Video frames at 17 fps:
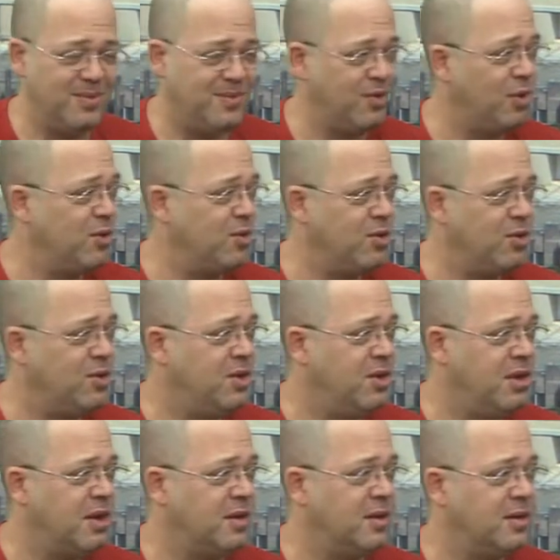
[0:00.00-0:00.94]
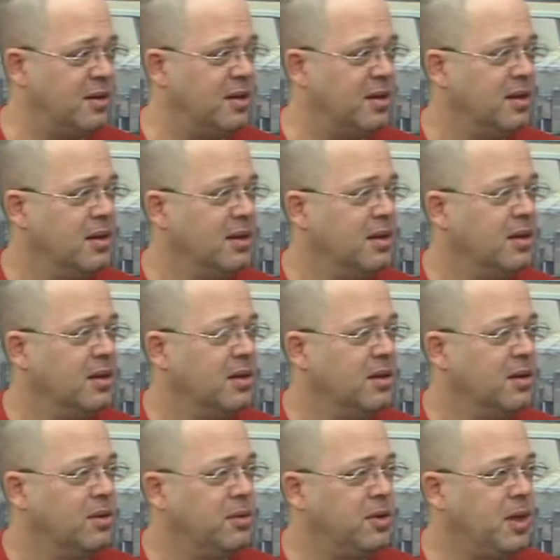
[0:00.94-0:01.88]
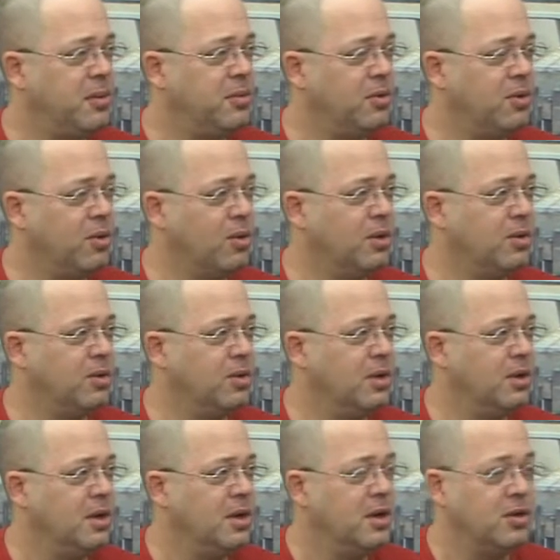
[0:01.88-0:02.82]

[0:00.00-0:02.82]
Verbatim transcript: todos os dias, o tempo todo.